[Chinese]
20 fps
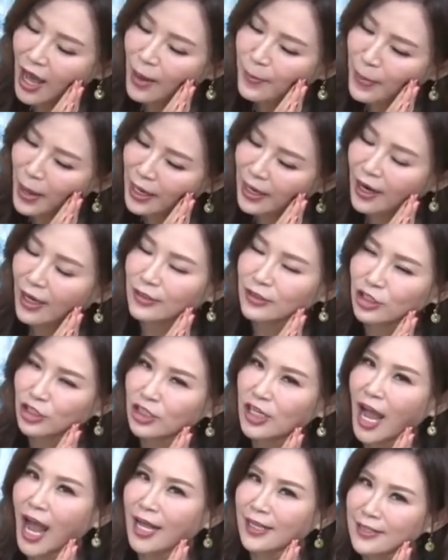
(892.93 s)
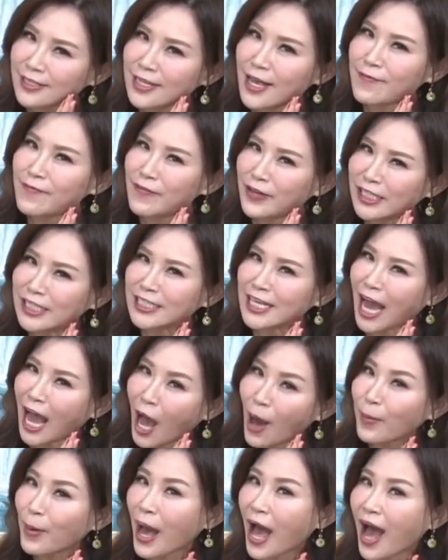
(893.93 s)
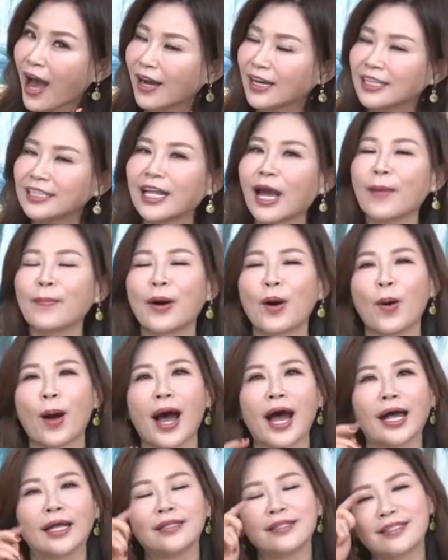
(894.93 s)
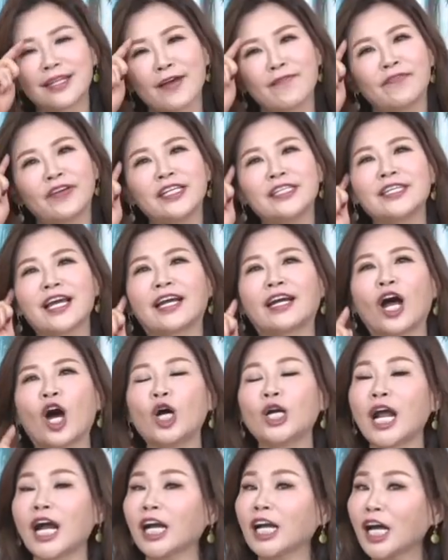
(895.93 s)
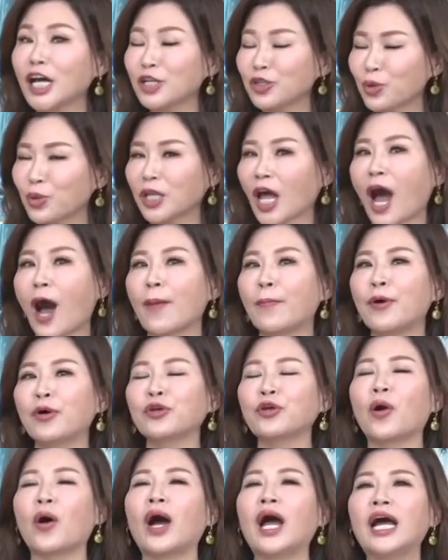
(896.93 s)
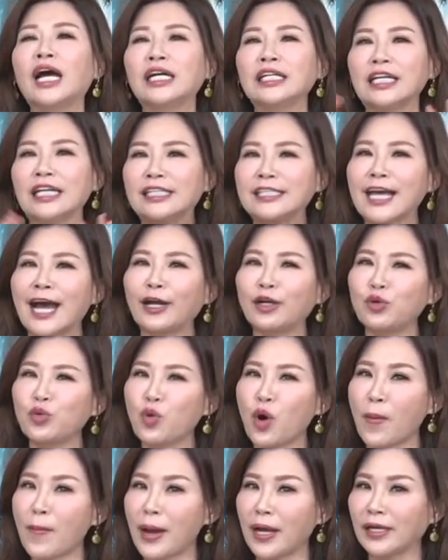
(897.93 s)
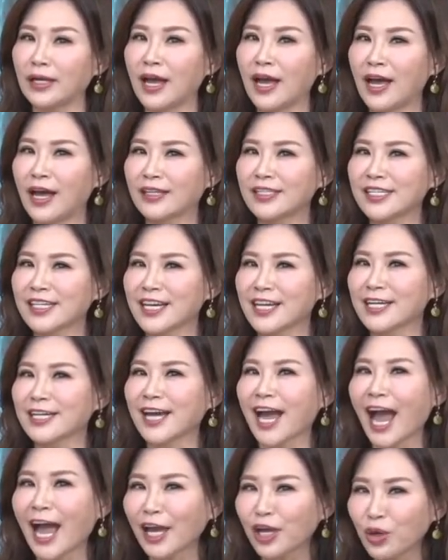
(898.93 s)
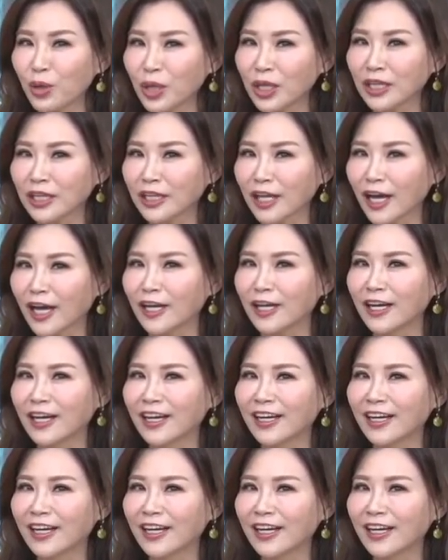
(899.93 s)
帮老师按赞分享，好不好？一定要帮我按赞分享，然后让更多的好朋友也加入我们这个开运的